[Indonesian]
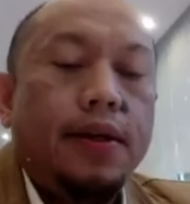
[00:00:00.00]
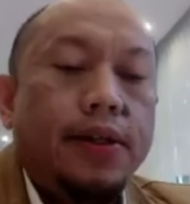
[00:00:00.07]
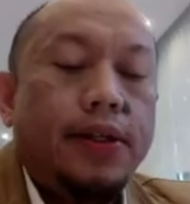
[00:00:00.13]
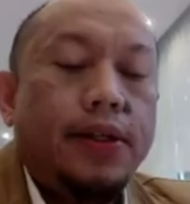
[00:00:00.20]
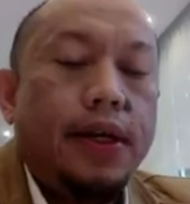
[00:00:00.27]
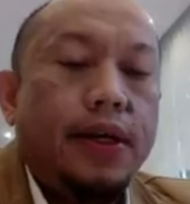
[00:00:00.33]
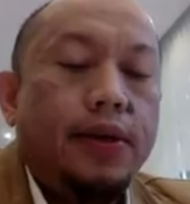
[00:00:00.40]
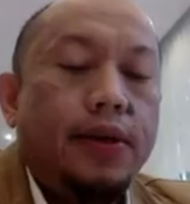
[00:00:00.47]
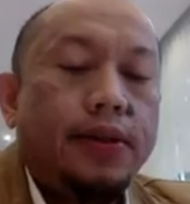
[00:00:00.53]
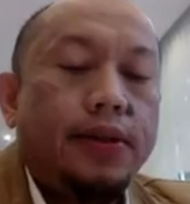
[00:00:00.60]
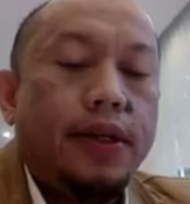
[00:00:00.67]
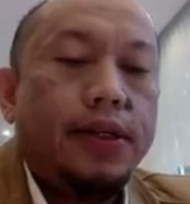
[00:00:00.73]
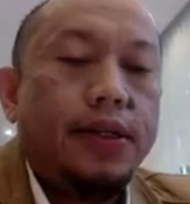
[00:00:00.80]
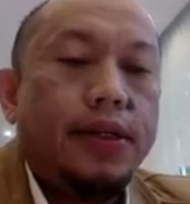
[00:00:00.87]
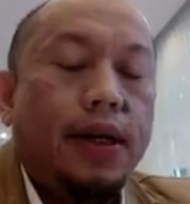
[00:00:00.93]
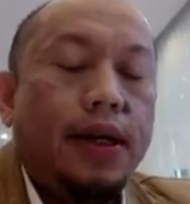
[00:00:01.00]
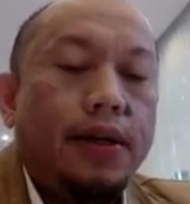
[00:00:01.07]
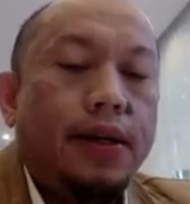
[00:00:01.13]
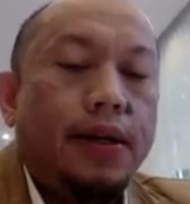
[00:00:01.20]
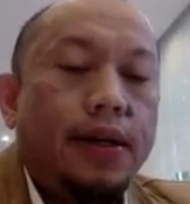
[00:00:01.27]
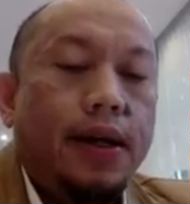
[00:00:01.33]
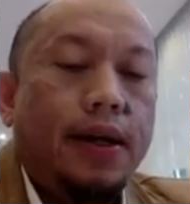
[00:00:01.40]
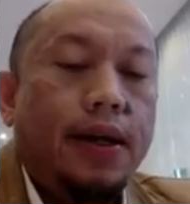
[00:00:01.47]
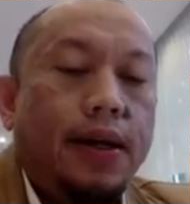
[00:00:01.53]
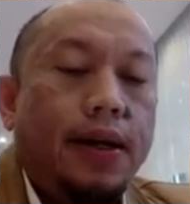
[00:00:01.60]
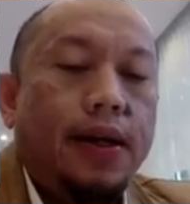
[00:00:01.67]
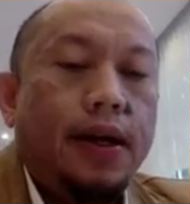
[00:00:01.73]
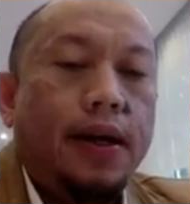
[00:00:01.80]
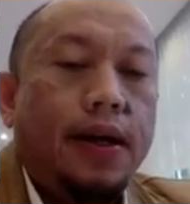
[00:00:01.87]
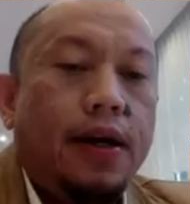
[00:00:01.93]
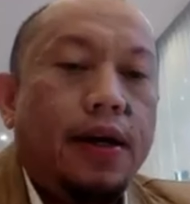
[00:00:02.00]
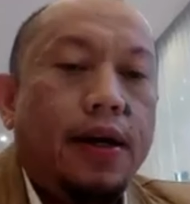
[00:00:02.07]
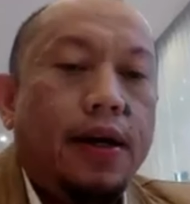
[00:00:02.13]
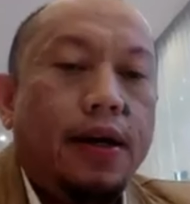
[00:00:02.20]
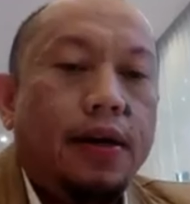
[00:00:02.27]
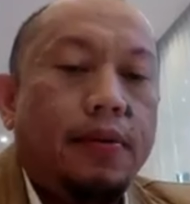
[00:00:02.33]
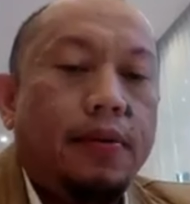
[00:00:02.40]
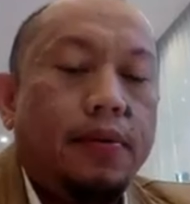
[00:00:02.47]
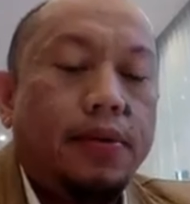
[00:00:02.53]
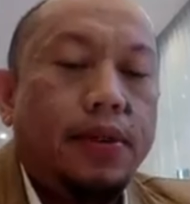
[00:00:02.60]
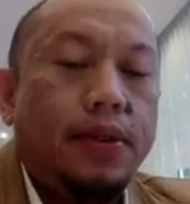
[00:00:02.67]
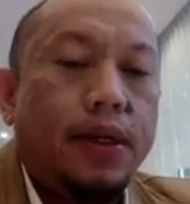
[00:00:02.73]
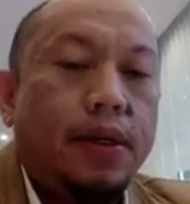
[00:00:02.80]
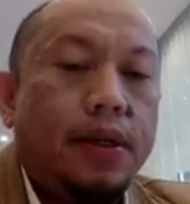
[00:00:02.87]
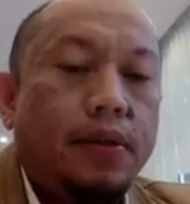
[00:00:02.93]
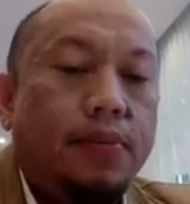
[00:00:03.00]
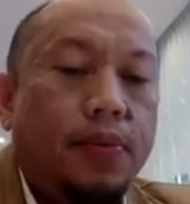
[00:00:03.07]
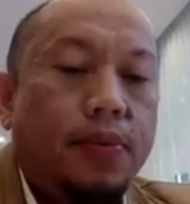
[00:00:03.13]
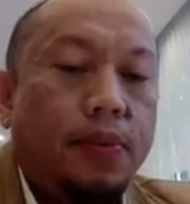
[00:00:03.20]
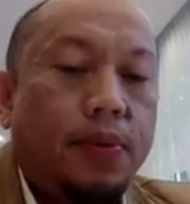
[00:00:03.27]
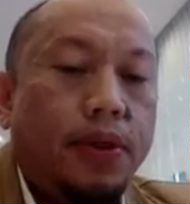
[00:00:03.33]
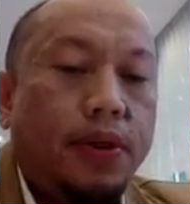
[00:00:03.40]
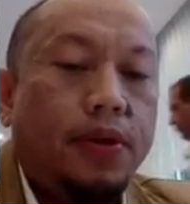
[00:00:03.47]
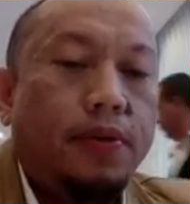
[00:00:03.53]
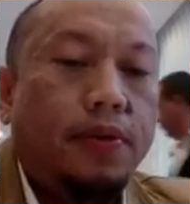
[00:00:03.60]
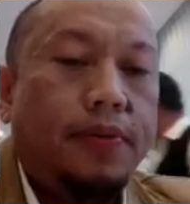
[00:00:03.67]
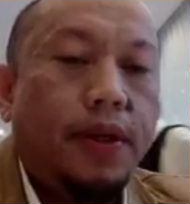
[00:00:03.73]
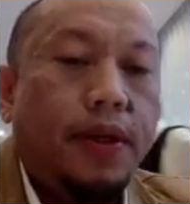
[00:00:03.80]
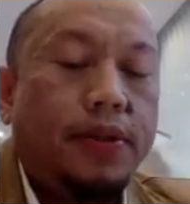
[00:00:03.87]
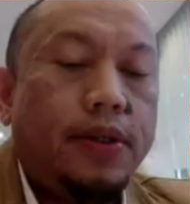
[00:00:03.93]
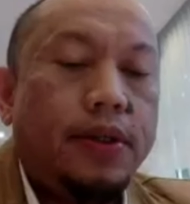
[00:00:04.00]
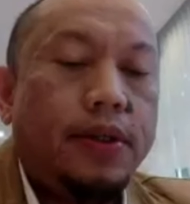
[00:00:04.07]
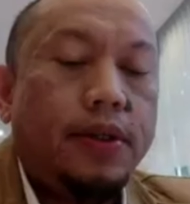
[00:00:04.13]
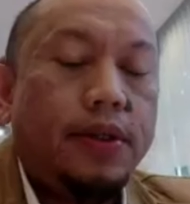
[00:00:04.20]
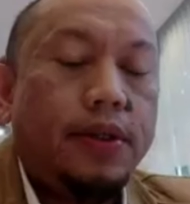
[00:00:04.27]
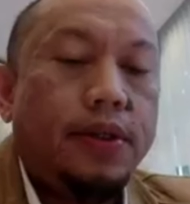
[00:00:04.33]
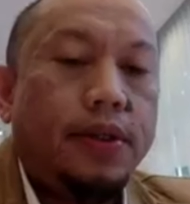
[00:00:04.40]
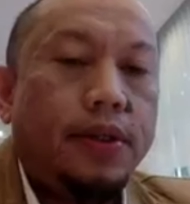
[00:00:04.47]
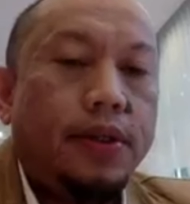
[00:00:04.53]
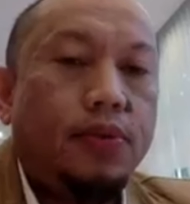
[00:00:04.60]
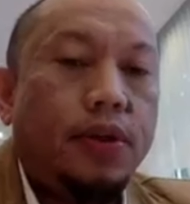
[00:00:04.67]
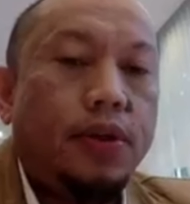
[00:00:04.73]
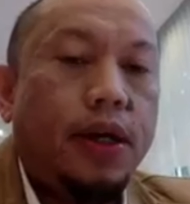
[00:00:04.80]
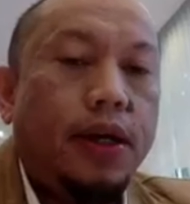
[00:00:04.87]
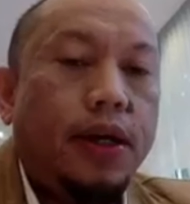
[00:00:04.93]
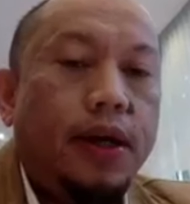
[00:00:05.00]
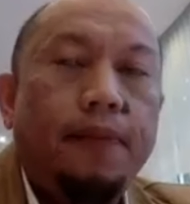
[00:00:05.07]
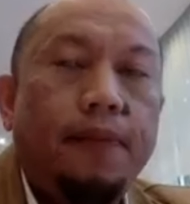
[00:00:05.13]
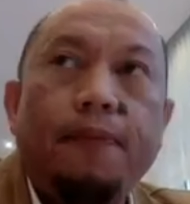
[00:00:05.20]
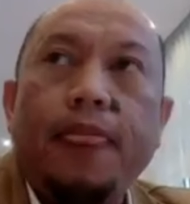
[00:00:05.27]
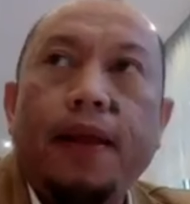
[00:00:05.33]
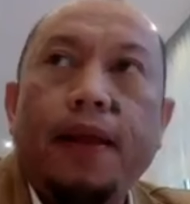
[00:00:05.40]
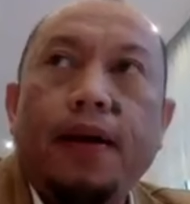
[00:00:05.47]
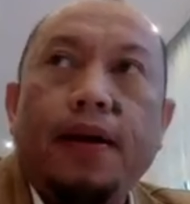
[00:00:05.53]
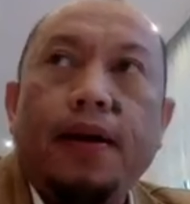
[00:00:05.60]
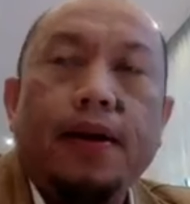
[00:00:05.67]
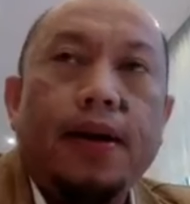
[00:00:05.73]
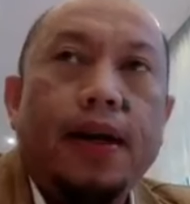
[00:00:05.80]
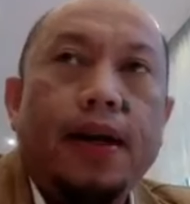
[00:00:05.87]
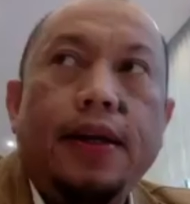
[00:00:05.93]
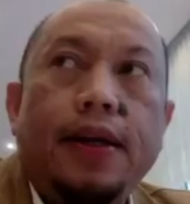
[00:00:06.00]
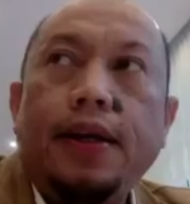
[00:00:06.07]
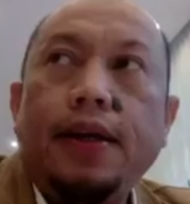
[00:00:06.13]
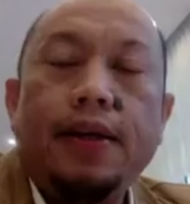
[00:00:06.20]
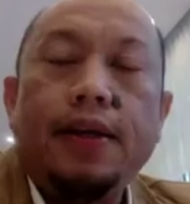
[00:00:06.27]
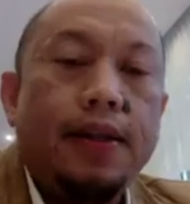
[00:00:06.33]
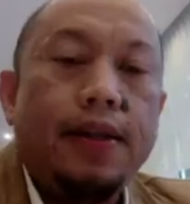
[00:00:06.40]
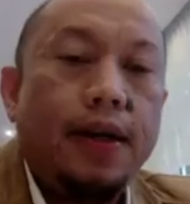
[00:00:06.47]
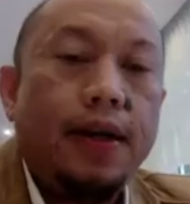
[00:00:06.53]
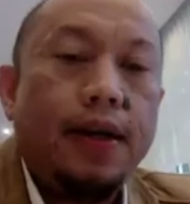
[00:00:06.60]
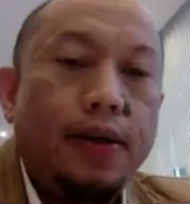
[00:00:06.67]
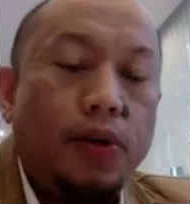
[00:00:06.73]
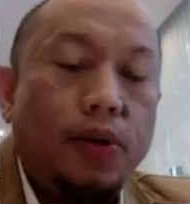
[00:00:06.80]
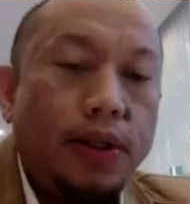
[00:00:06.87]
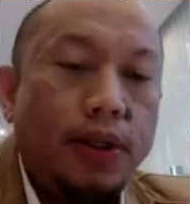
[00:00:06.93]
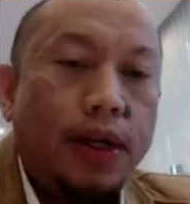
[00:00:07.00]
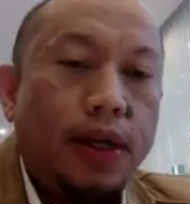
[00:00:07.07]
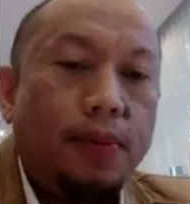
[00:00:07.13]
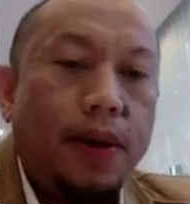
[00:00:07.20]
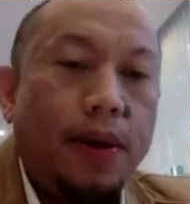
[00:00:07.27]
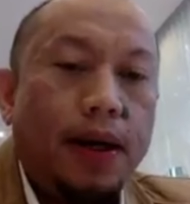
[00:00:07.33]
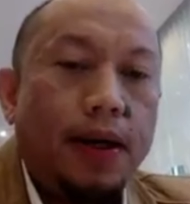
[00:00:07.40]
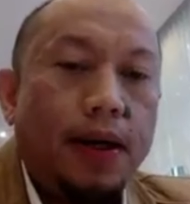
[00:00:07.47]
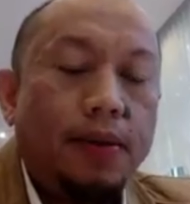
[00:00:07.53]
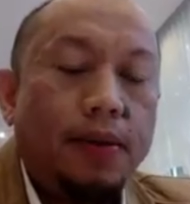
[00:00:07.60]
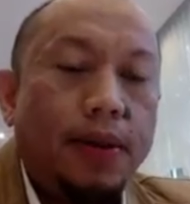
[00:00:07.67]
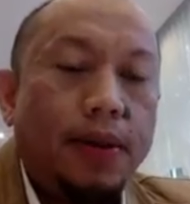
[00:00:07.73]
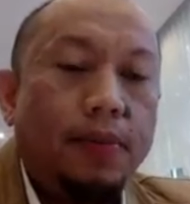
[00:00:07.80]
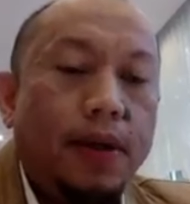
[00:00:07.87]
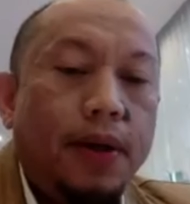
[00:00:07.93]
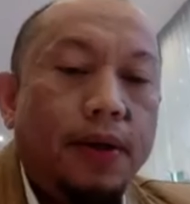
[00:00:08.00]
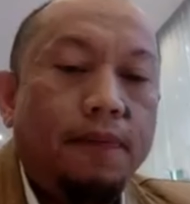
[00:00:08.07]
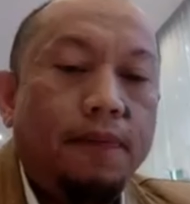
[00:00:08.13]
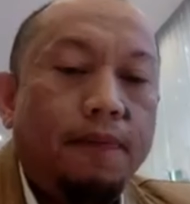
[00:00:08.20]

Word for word: saya Dr. Rizal dari arena Second Propolis Conference di Bulgaria kali ini kita akan wawancara pakar teman-teman